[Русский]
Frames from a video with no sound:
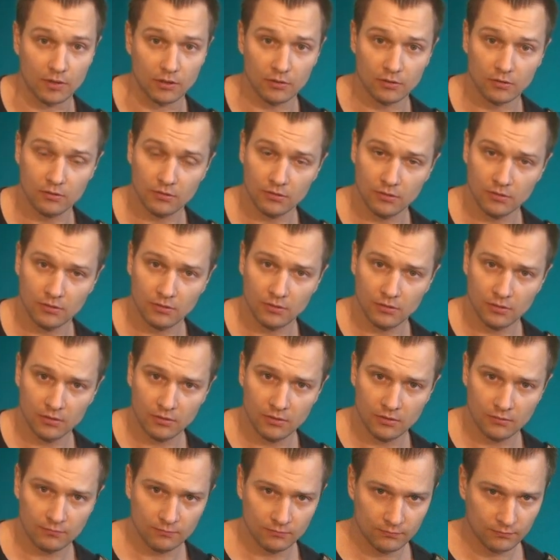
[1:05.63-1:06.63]

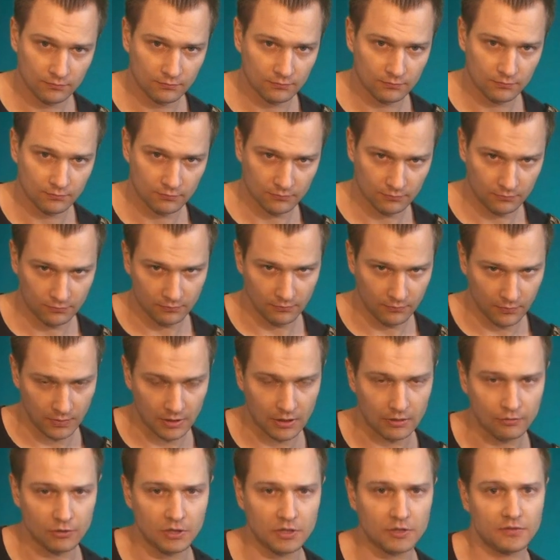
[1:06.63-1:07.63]

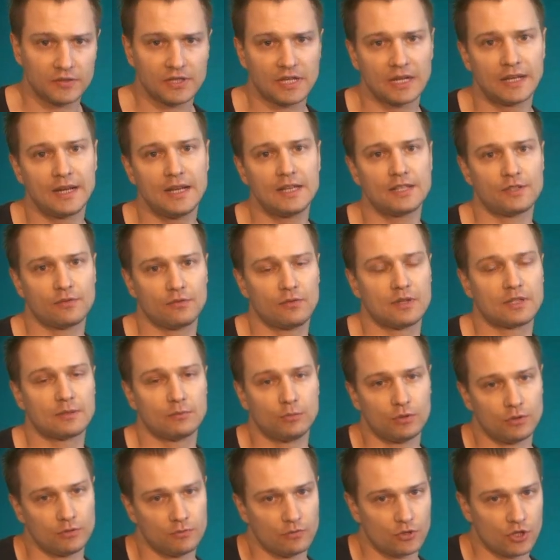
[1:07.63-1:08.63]
вот эта вся грязь у вас
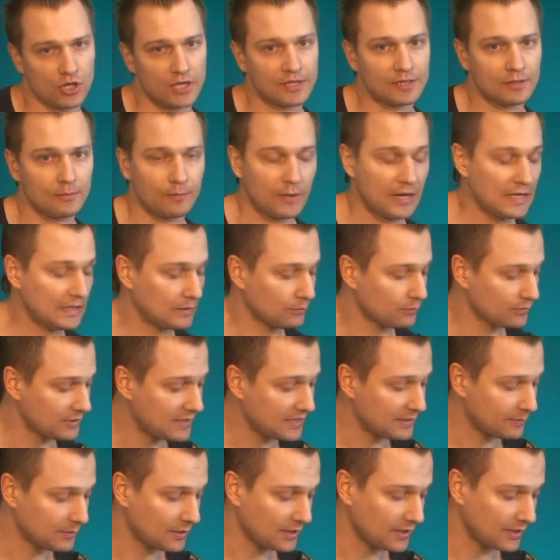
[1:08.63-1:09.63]
будет звучать. Поэтому
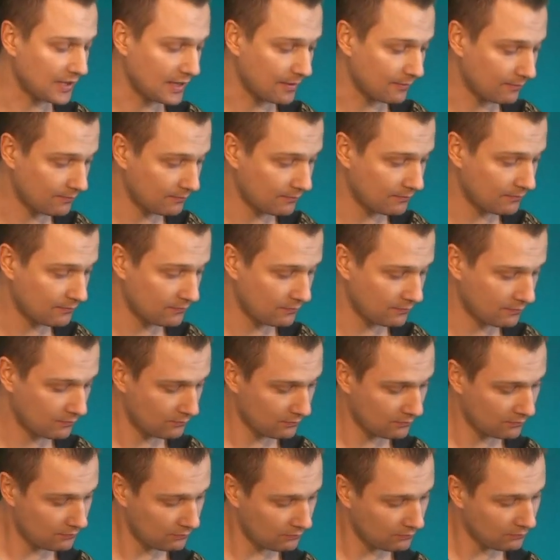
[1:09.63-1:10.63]
здесь мы играем.
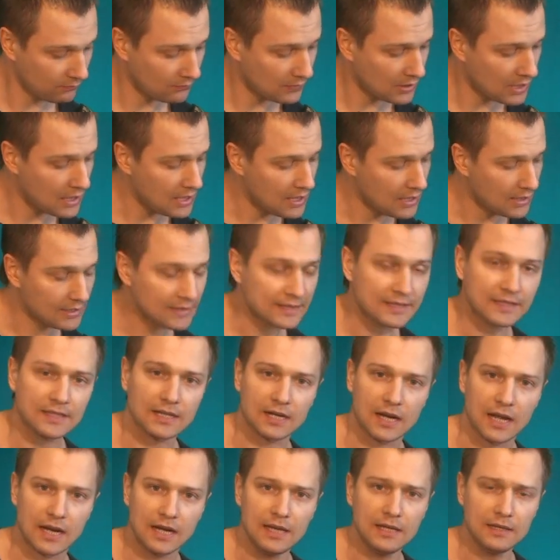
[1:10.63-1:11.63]

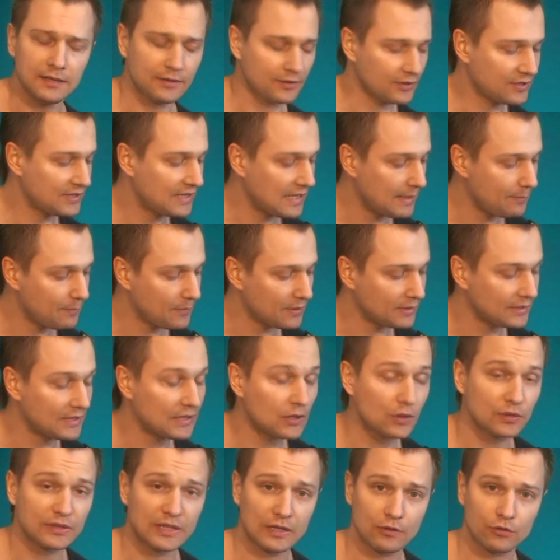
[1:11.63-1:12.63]
Сыграли, то есть до,
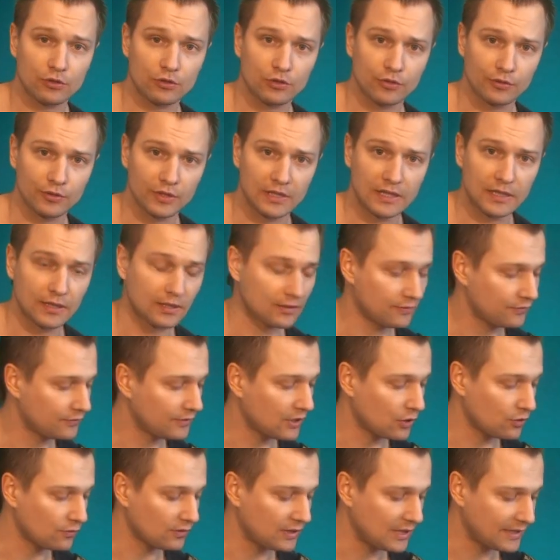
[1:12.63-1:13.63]
до второй струны
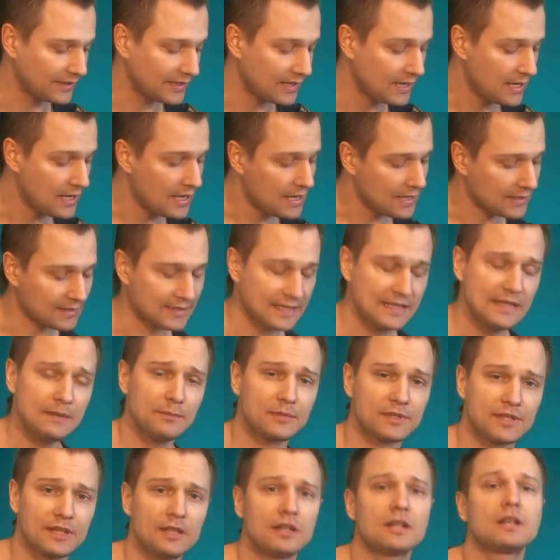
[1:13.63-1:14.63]
второго лада.
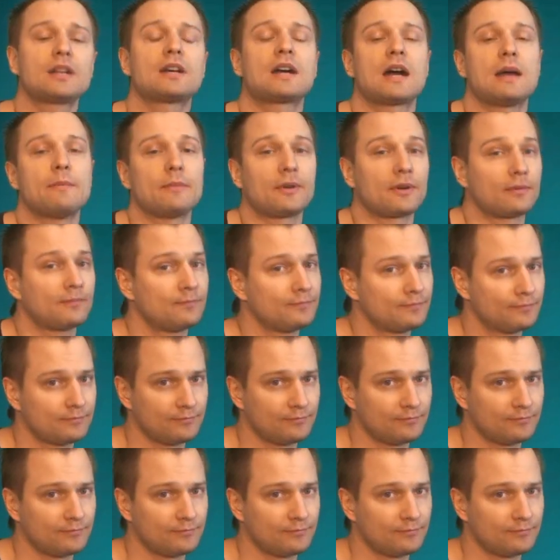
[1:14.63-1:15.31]
Затем сделали хаммер.